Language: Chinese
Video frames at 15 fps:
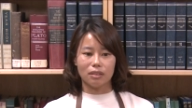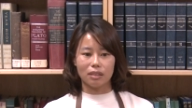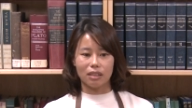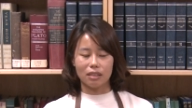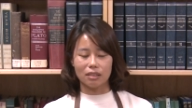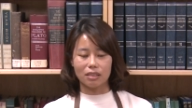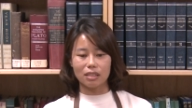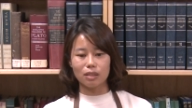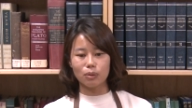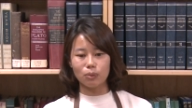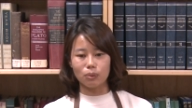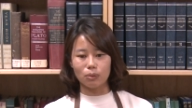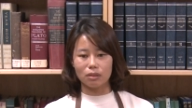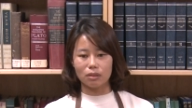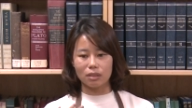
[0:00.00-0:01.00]
哎，其实
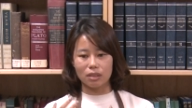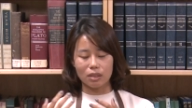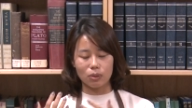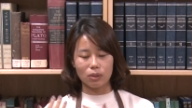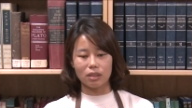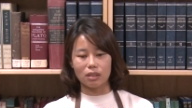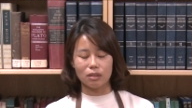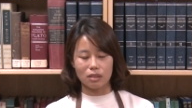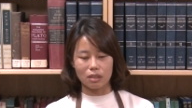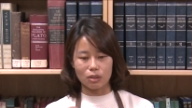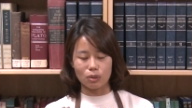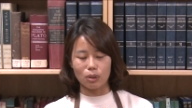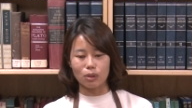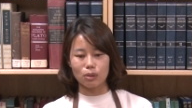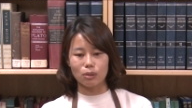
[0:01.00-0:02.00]
我七月底的
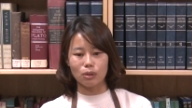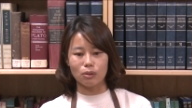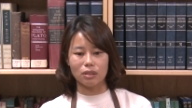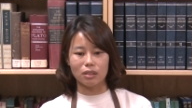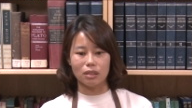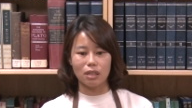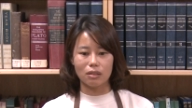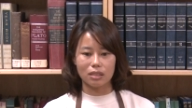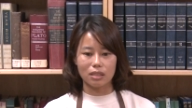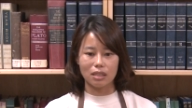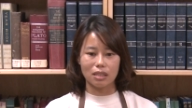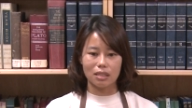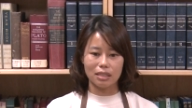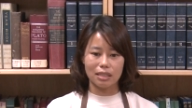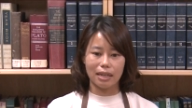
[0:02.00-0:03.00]
时候受洗到
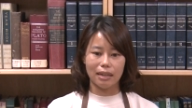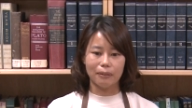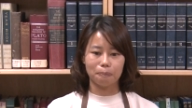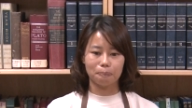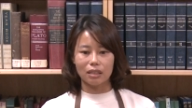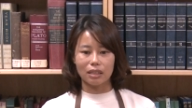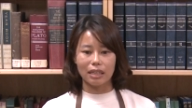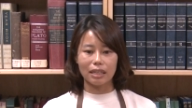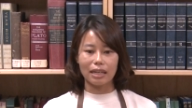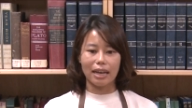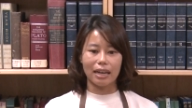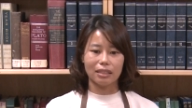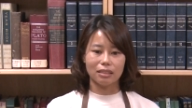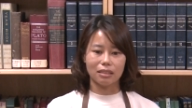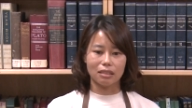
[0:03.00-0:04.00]
现在，刚
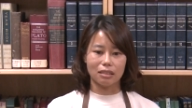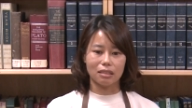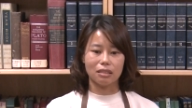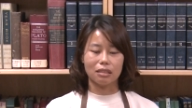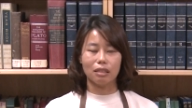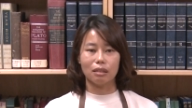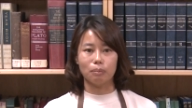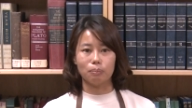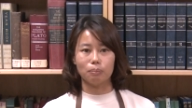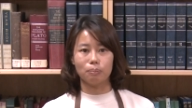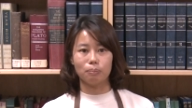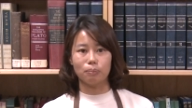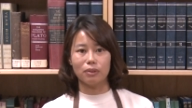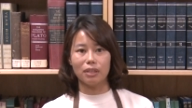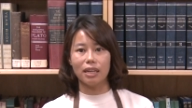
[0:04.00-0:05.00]
开始其实也。”
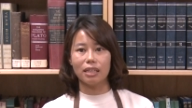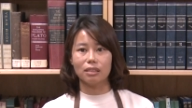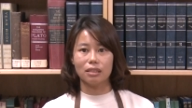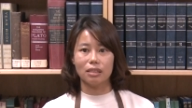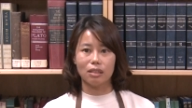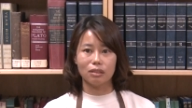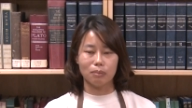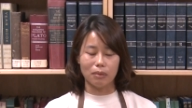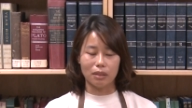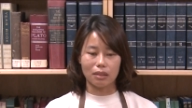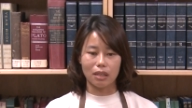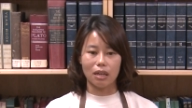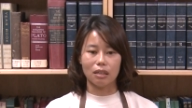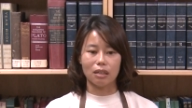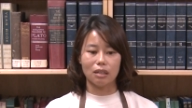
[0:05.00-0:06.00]
不太知道怎么
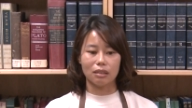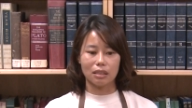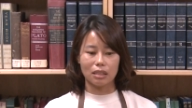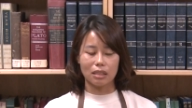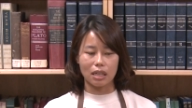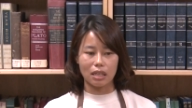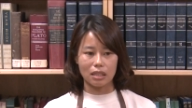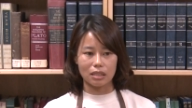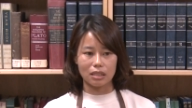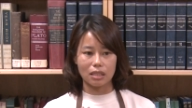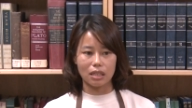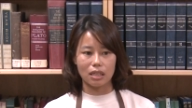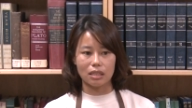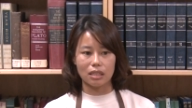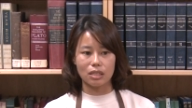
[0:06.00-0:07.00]
祷告，哎，幸
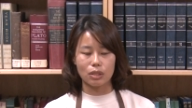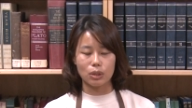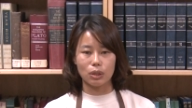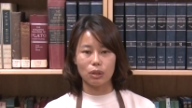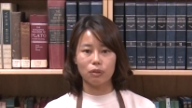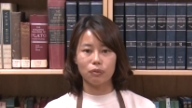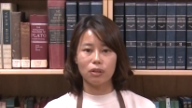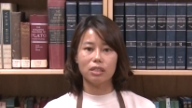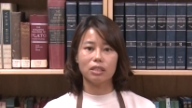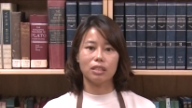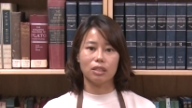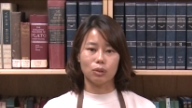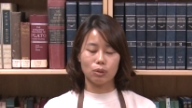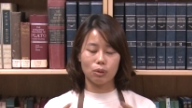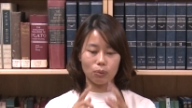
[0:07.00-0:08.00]
好那时候方恩
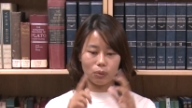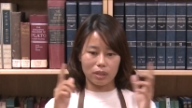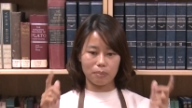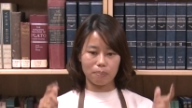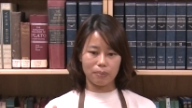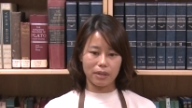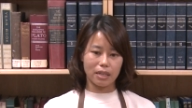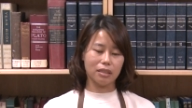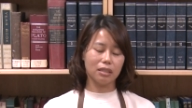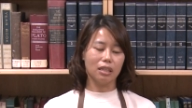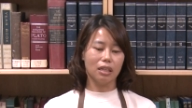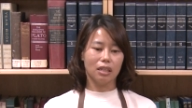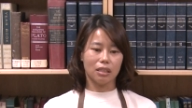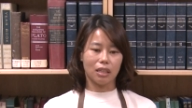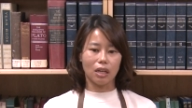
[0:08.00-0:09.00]
姐送我一本
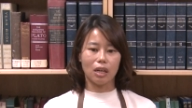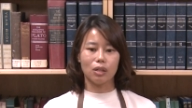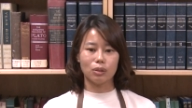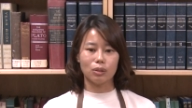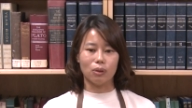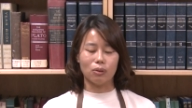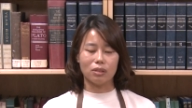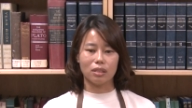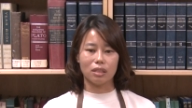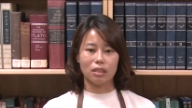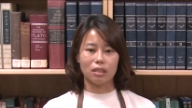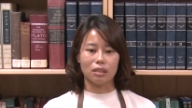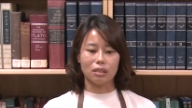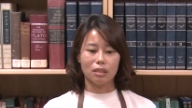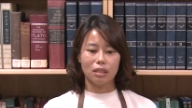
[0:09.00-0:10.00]
祷告手
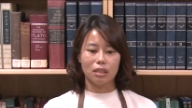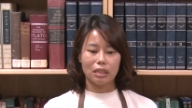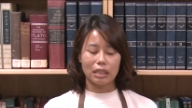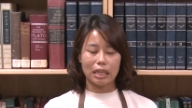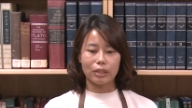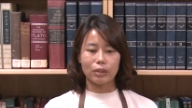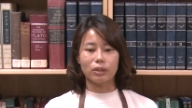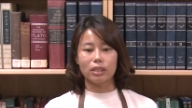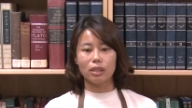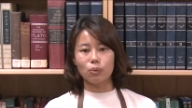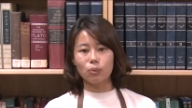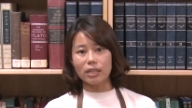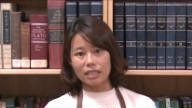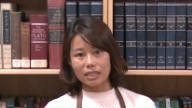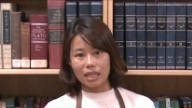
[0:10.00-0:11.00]
册。那有一天
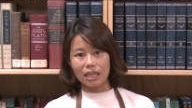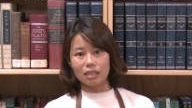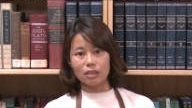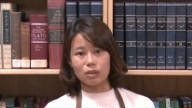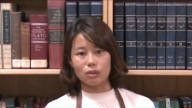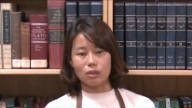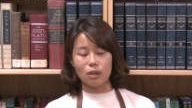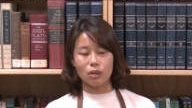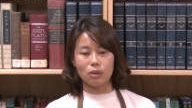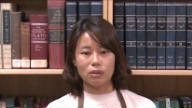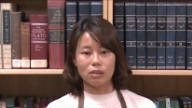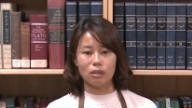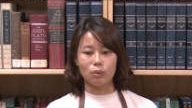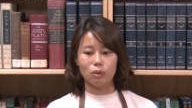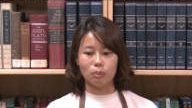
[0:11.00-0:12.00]
回家的时候
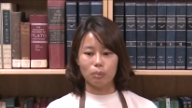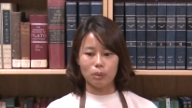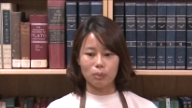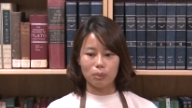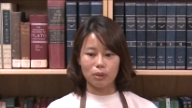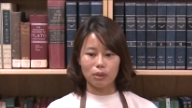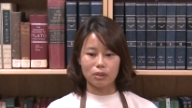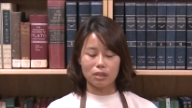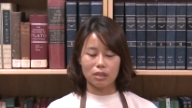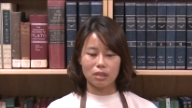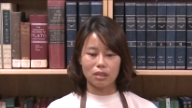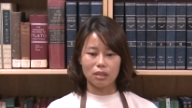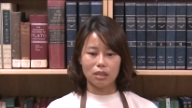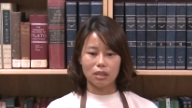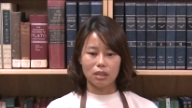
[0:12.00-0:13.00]
呢，我婆婆是